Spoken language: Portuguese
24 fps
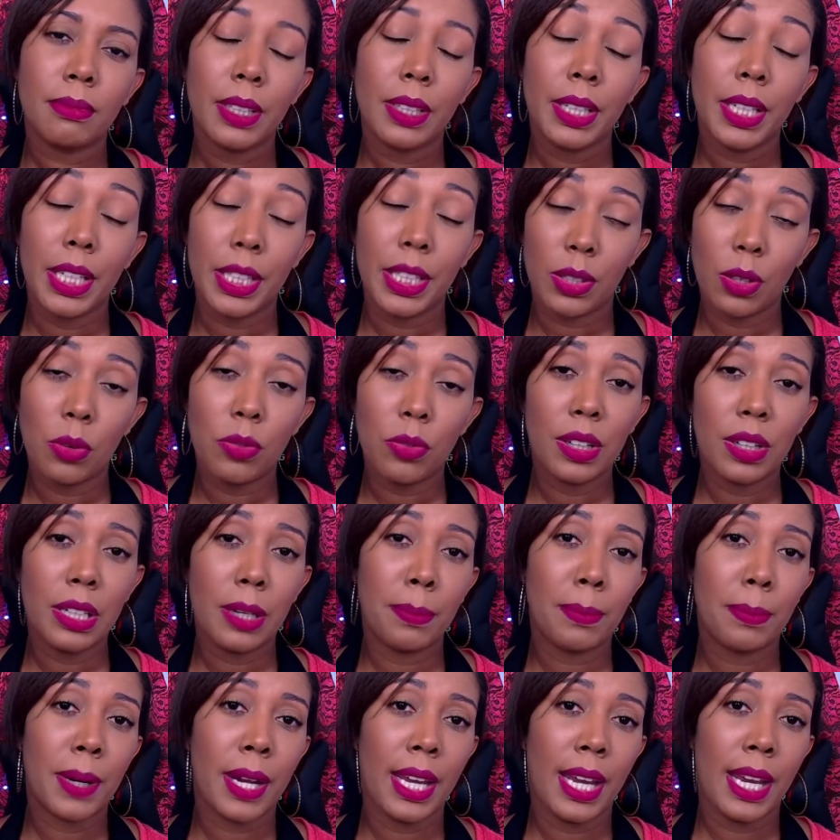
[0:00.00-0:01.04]
Então falei
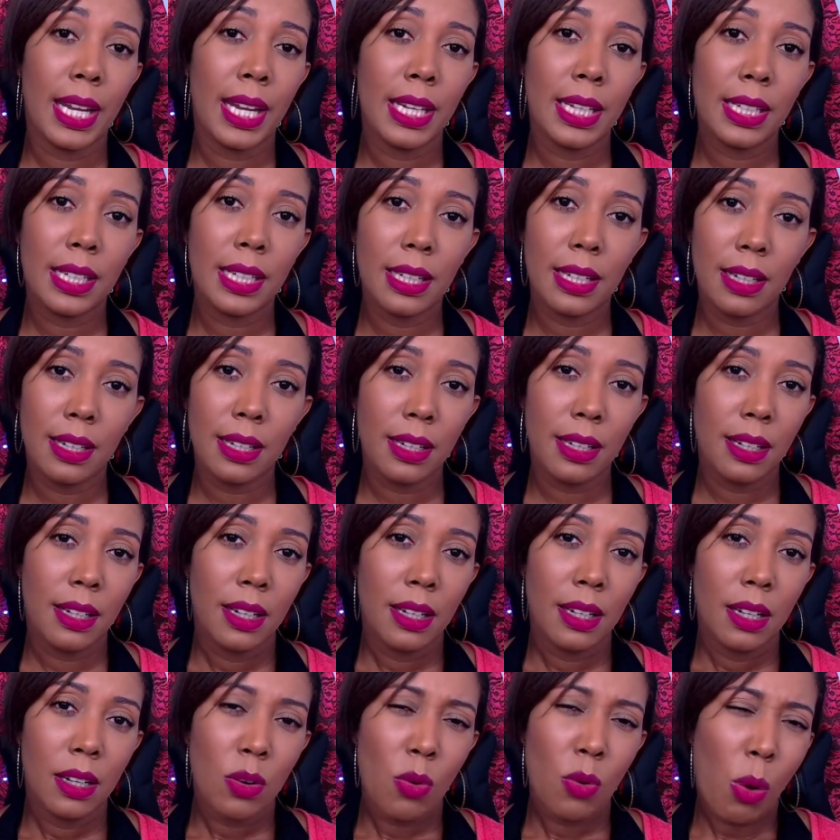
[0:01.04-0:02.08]
para ele que
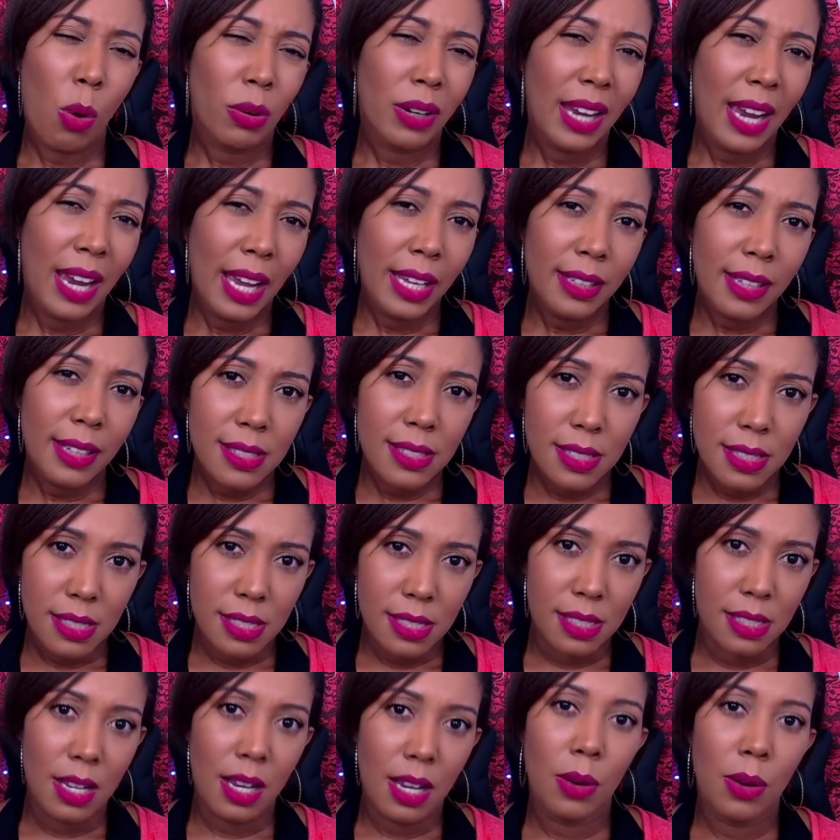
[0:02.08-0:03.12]
qualquer
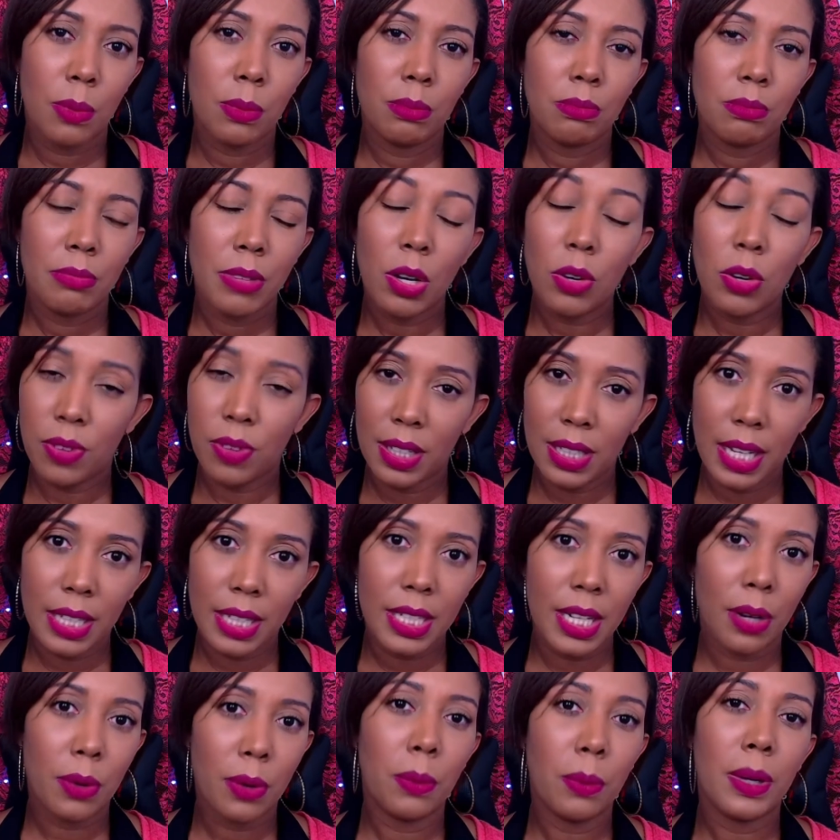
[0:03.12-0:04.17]
decisão eu
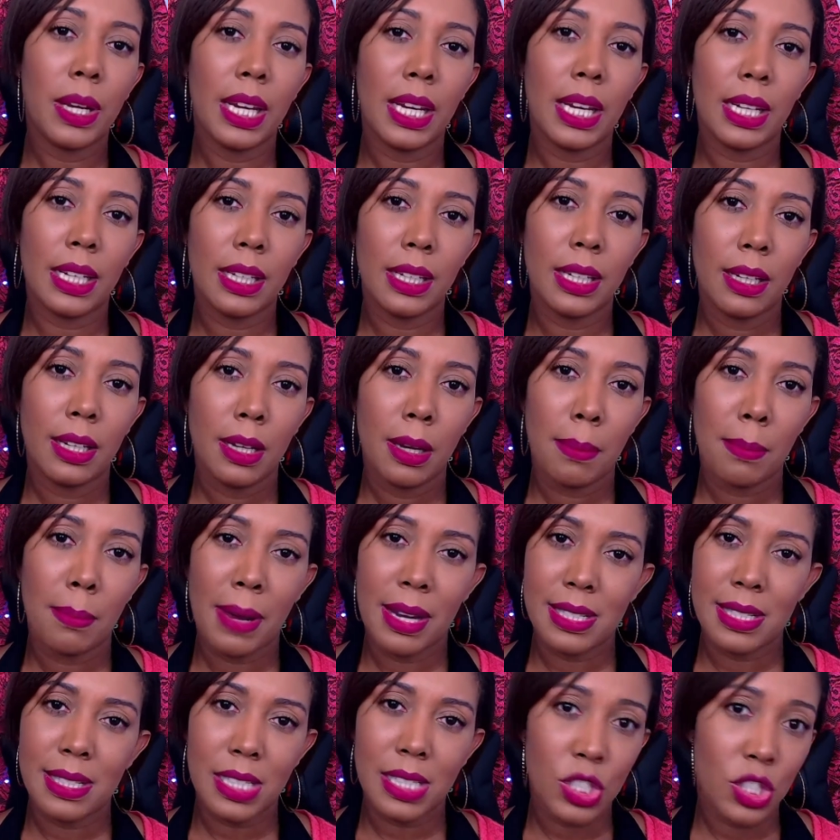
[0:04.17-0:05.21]
falaria com ele,
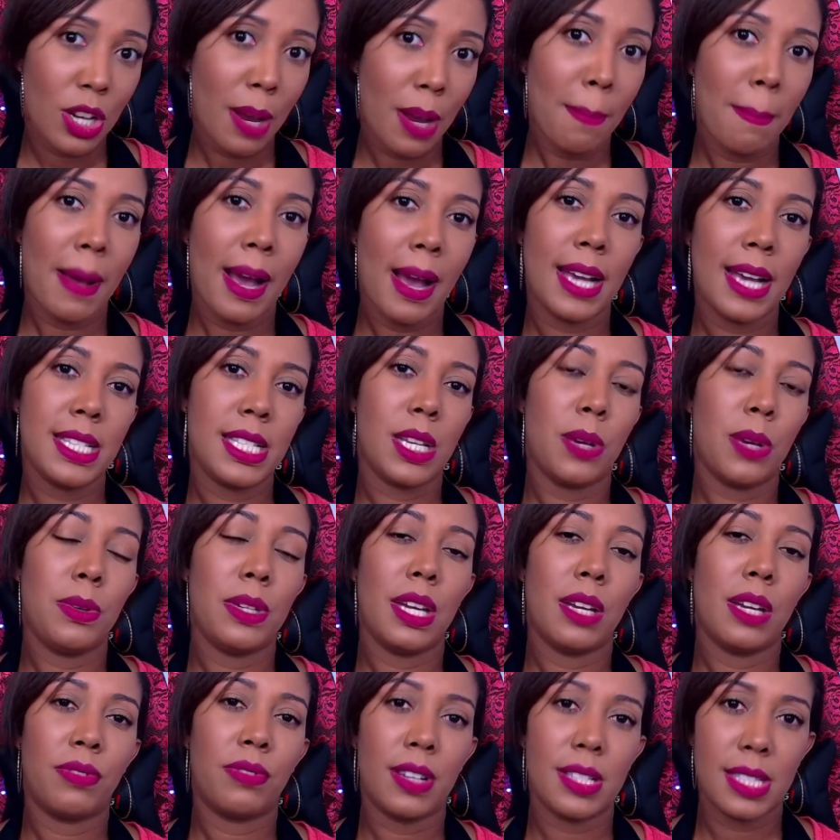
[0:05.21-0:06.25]
mas que jamais eu
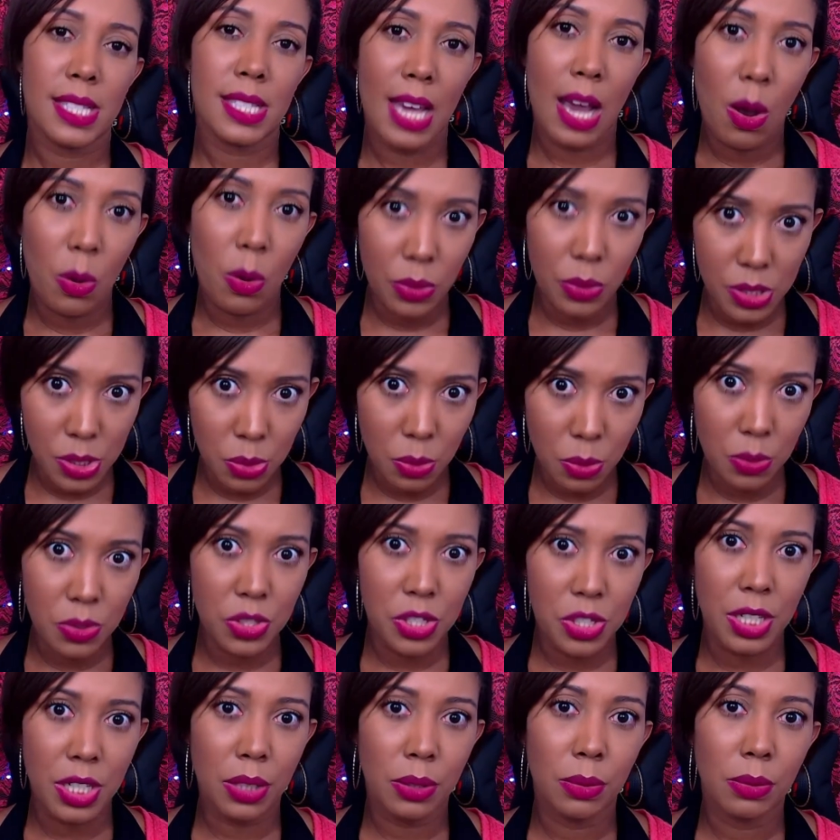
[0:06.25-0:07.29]
iria fazer algo
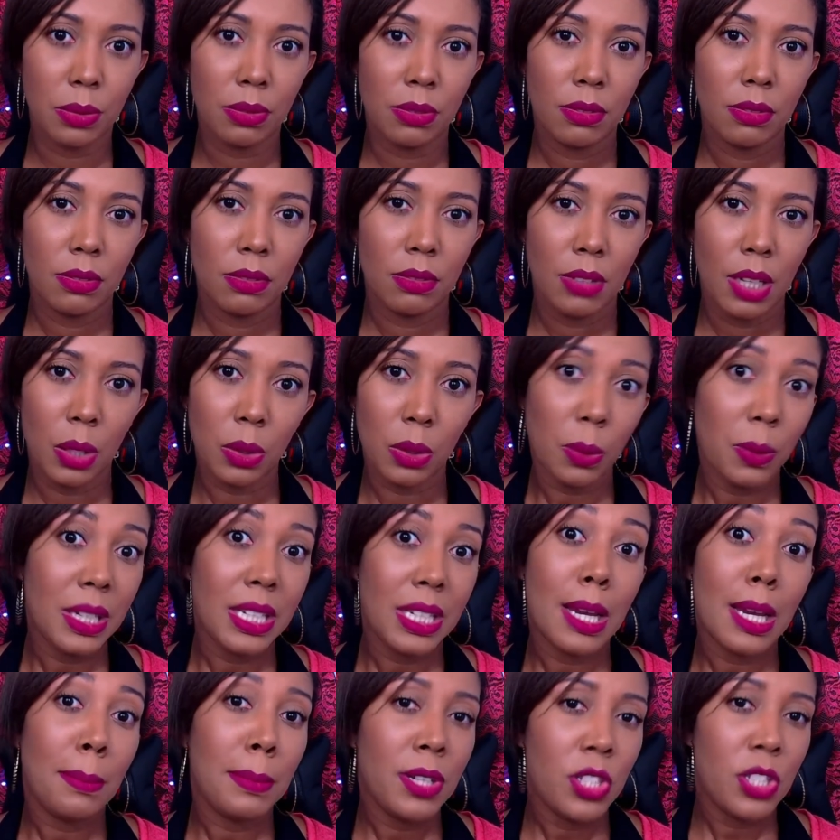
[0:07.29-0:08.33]
escondido. Eu não
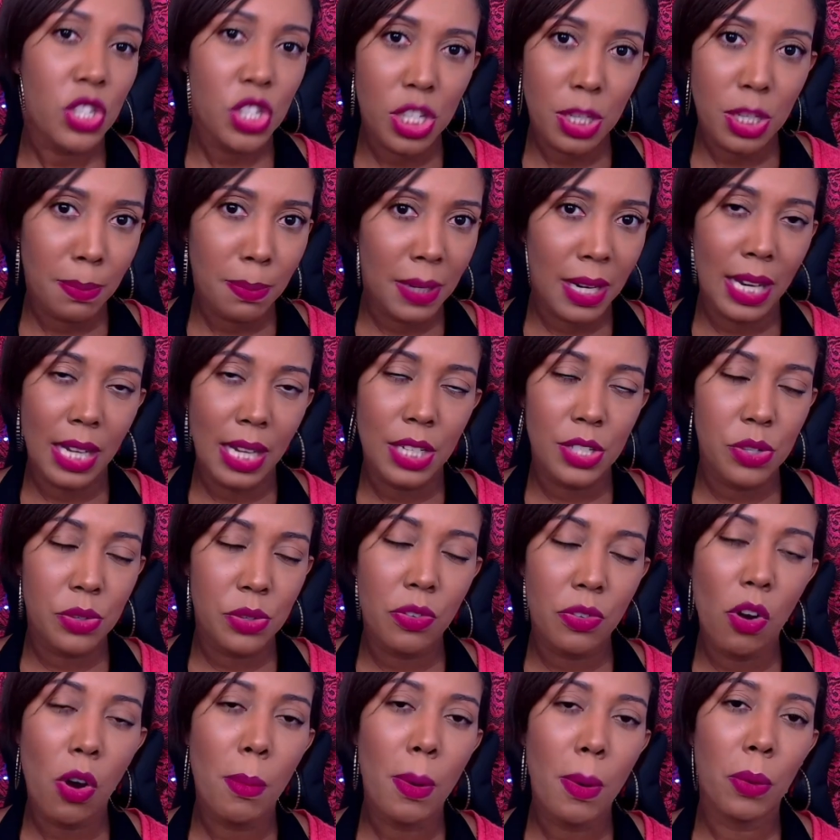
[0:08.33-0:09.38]
iria mentir para ele de
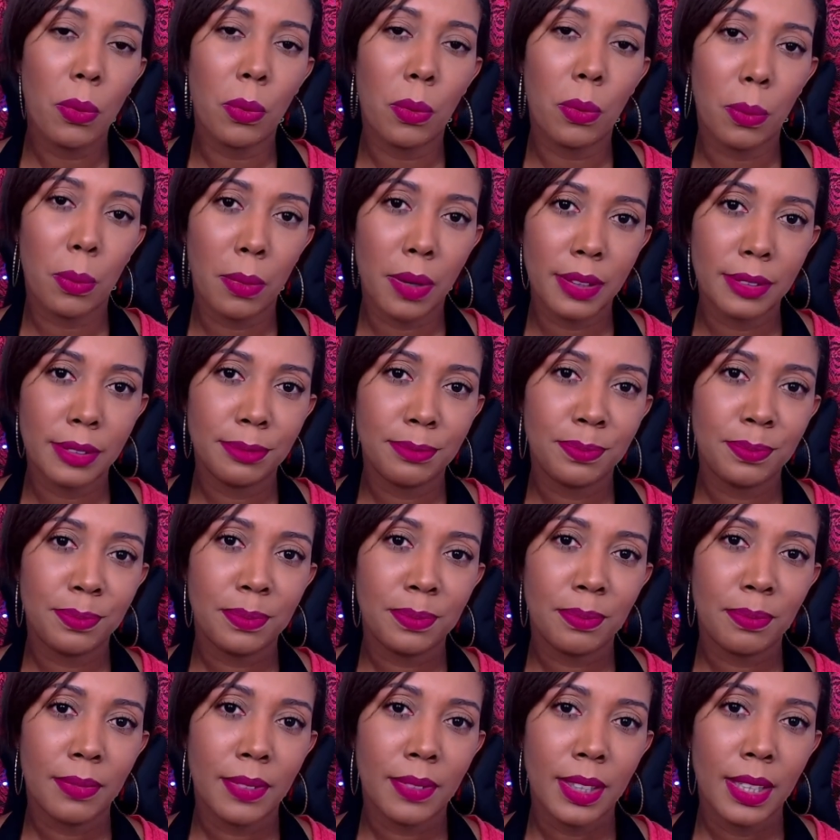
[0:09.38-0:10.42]
forma alguma.
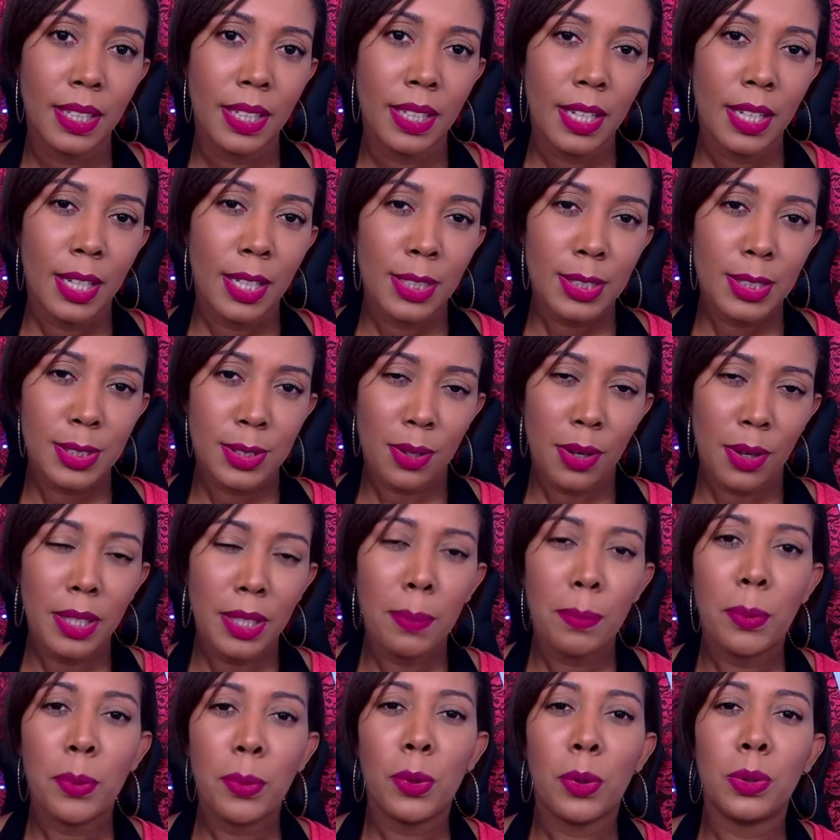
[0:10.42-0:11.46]
Só que
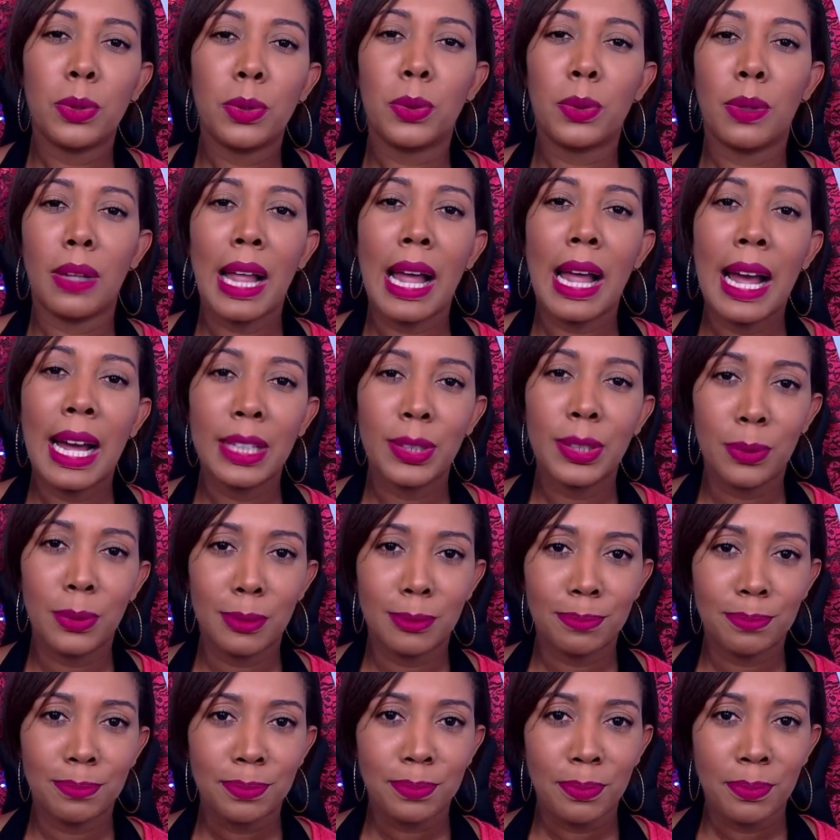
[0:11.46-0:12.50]
por outro
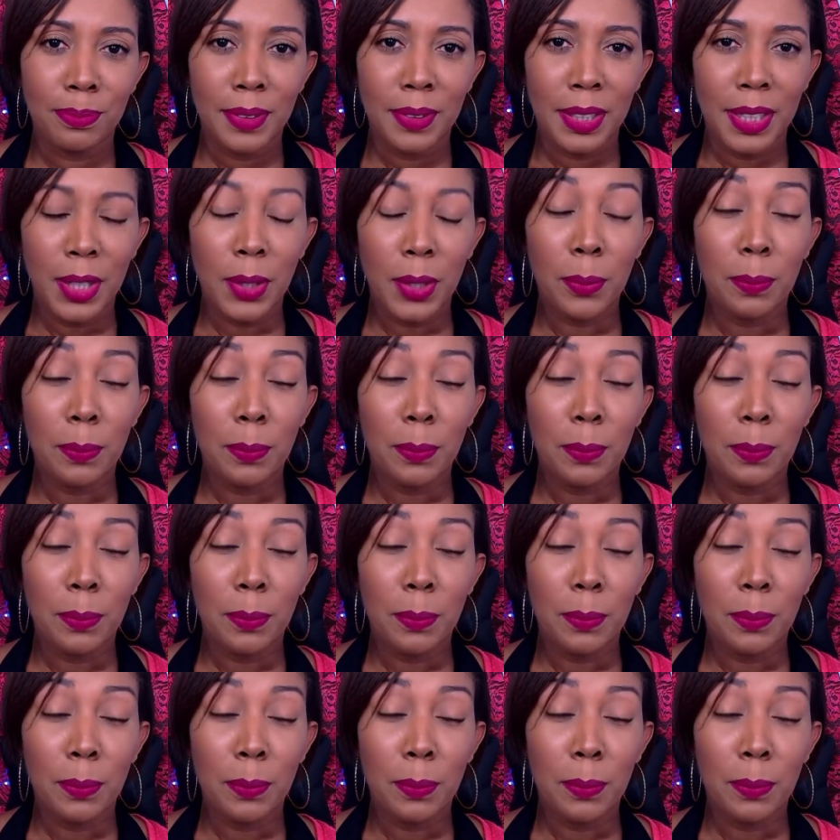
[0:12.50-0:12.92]
lado, eu